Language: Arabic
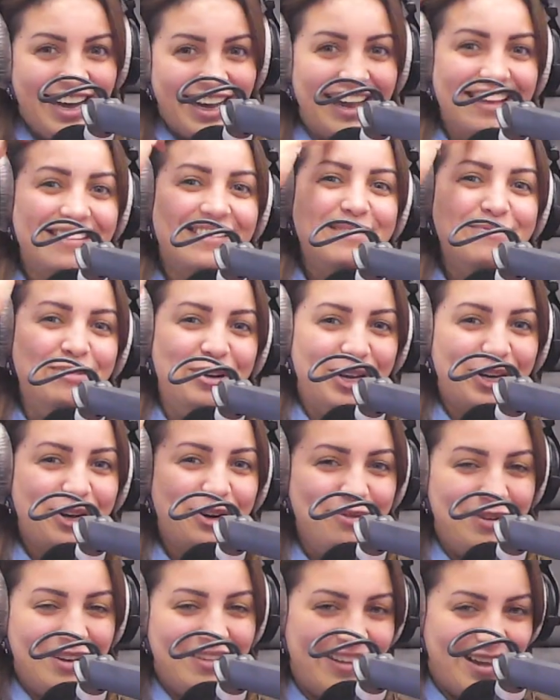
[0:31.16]
كنسلموا عليكم
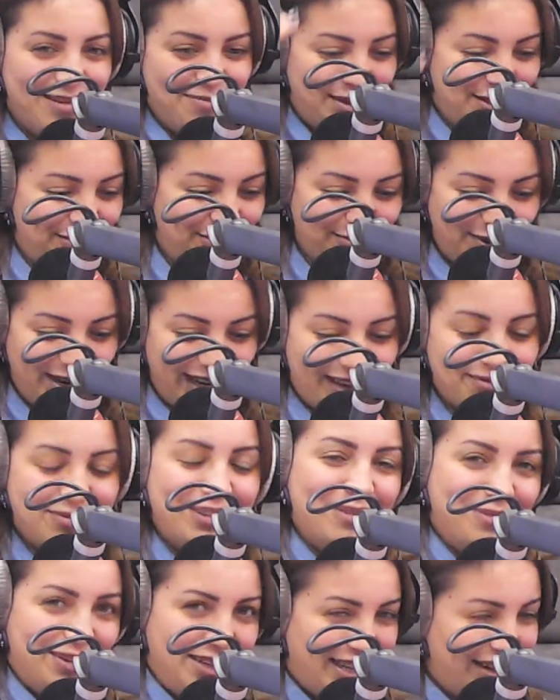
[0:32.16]
لي زامي نتوما يعني اللي
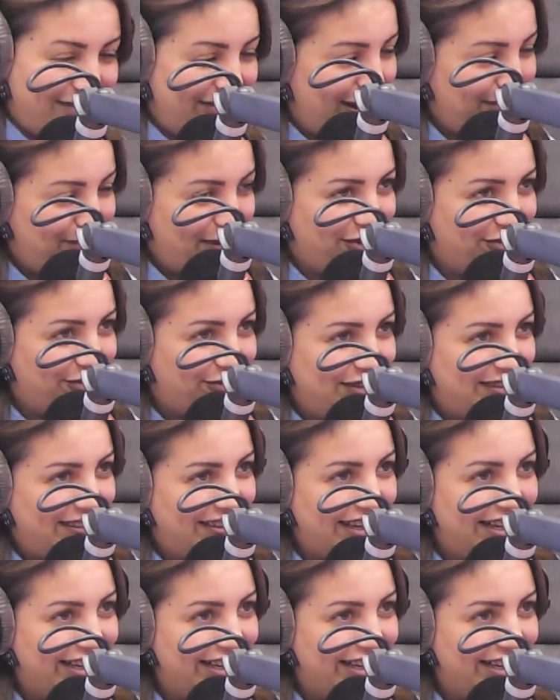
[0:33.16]
متابعينا في لاباج اوفيسيال